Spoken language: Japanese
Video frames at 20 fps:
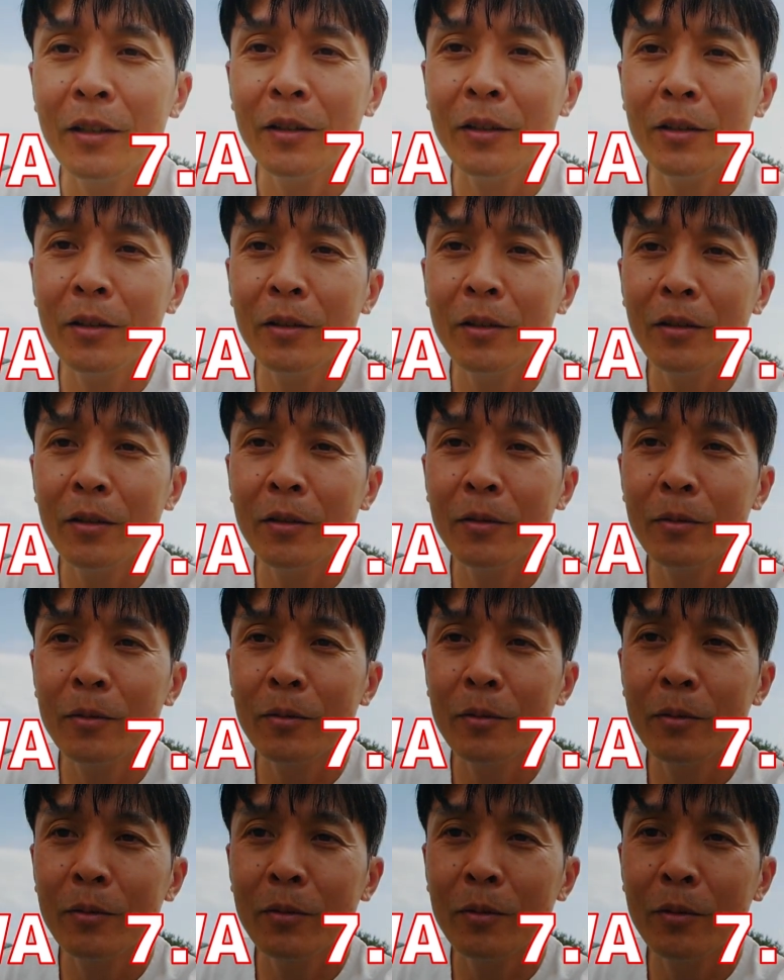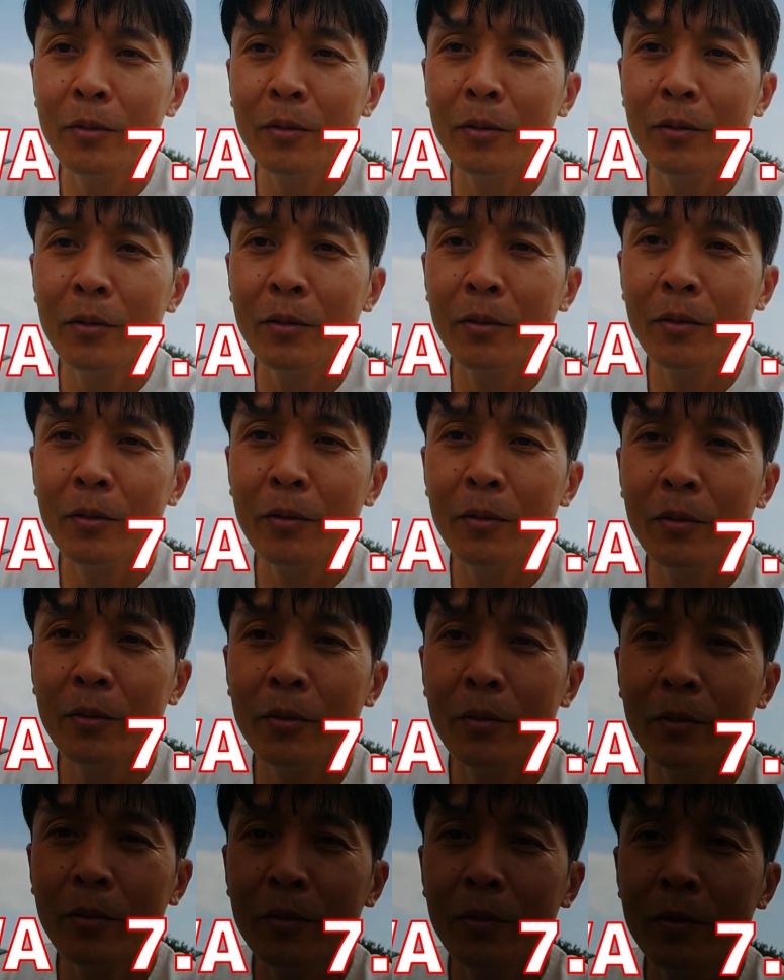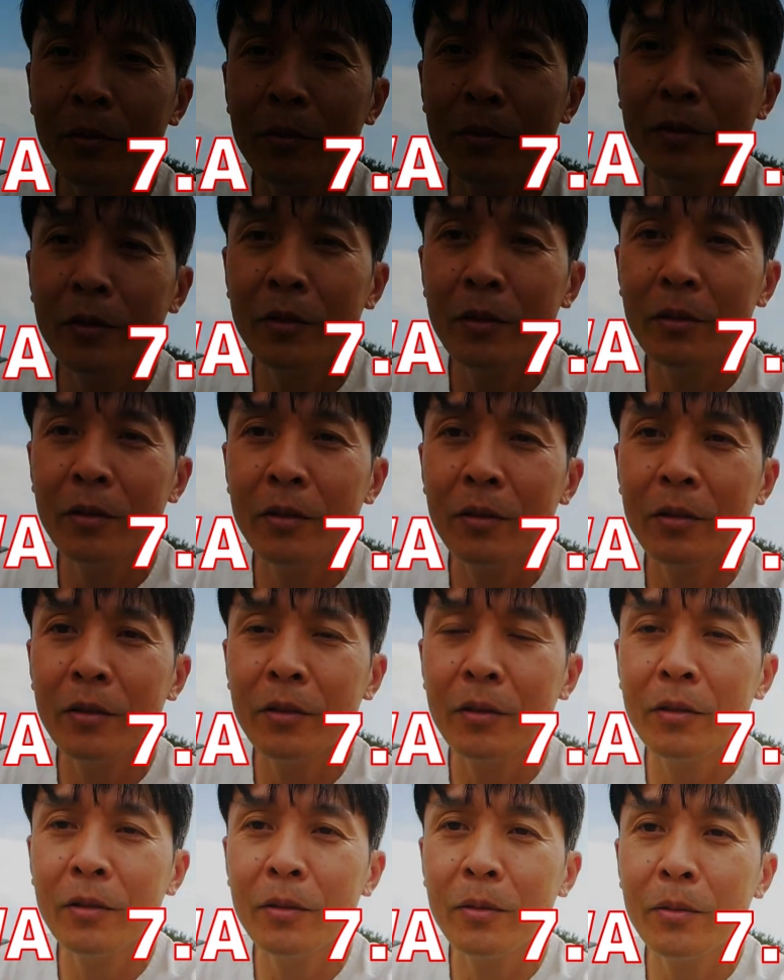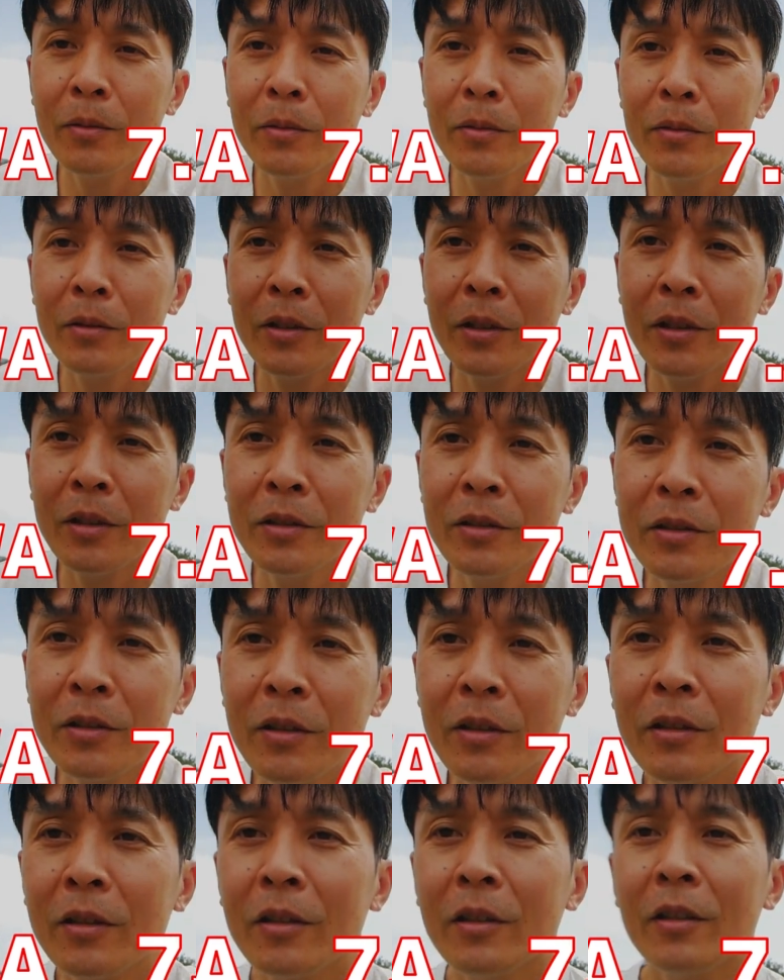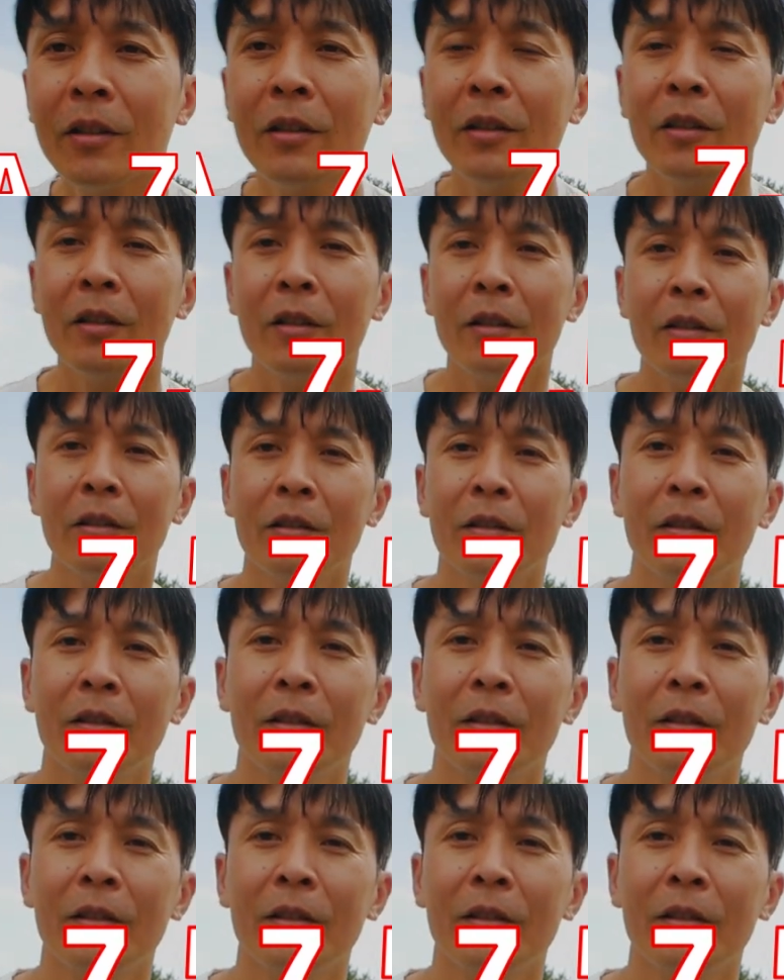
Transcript: えー、っと、こん、こんな感じかな。